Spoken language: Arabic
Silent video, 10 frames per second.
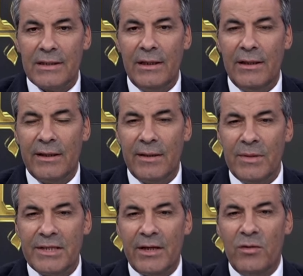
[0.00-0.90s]
يا سيدتي
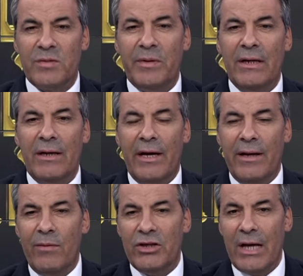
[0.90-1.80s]
من 79
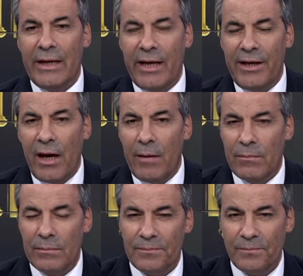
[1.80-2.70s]
على باش شحال كاين عام